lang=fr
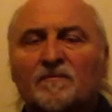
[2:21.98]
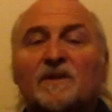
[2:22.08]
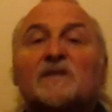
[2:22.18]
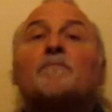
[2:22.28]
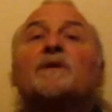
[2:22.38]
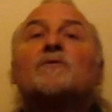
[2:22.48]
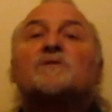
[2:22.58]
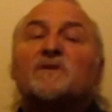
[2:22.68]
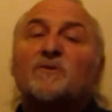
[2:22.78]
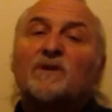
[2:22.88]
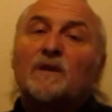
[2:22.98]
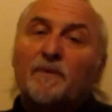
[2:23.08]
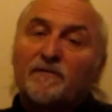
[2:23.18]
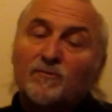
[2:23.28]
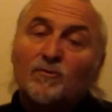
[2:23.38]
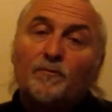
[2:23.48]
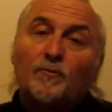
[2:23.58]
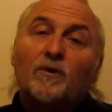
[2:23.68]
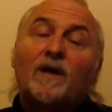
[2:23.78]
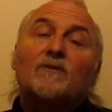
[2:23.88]
Les amis, le Seigneur n'est pas venu
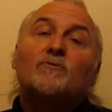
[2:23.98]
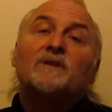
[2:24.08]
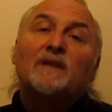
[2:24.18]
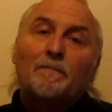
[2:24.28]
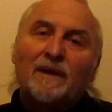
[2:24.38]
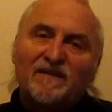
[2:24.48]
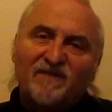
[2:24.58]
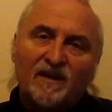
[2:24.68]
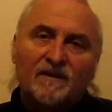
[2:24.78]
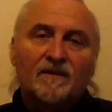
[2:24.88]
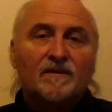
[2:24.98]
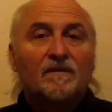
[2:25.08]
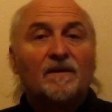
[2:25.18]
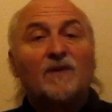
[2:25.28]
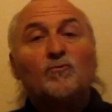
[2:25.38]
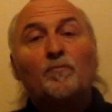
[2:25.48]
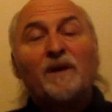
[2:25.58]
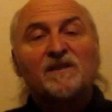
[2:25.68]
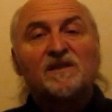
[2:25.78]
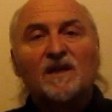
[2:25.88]
pour nous raconter des balivernes et nous
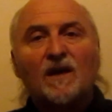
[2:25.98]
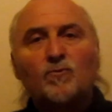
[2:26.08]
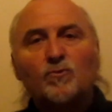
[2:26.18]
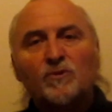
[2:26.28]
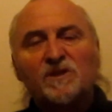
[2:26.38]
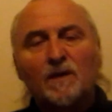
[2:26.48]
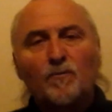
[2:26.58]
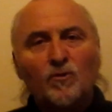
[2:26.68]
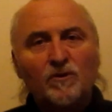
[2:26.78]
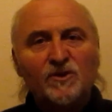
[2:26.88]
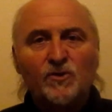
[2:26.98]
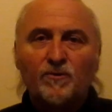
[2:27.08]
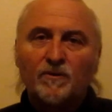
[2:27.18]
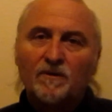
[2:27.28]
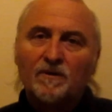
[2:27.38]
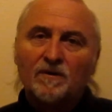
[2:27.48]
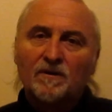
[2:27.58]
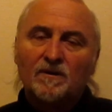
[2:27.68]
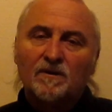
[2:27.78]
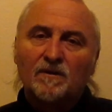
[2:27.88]
bercer à coups de sermons religieux.
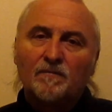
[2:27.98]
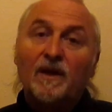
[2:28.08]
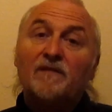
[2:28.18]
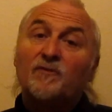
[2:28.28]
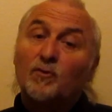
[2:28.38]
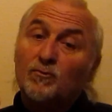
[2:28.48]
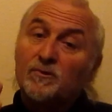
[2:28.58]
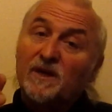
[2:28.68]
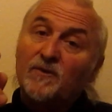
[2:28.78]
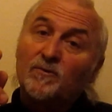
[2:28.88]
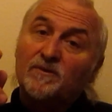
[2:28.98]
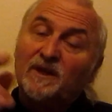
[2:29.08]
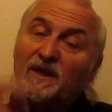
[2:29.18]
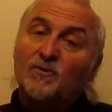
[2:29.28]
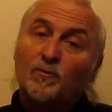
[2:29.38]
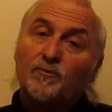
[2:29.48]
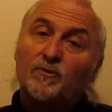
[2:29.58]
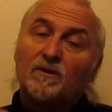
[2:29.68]
Mais il veut que nous allions direct au but,